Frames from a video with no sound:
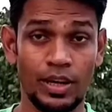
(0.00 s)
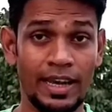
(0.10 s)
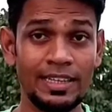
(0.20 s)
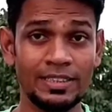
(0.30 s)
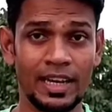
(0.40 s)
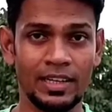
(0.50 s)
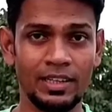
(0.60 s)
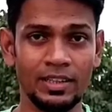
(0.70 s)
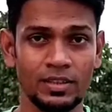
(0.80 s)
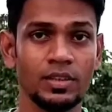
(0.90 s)
এই যে
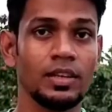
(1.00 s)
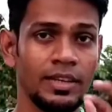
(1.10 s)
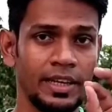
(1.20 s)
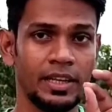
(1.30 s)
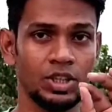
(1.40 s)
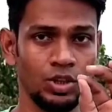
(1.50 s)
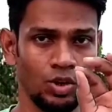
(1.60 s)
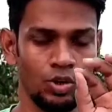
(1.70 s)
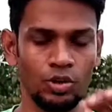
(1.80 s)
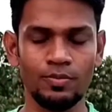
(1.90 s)
এই স্টাইলে
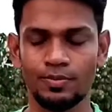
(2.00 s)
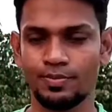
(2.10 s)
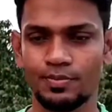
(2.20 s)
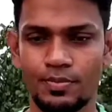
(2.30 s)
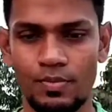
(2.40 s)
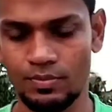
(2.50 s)
দেখিয়ে দিচ্ছি হোল্ড অন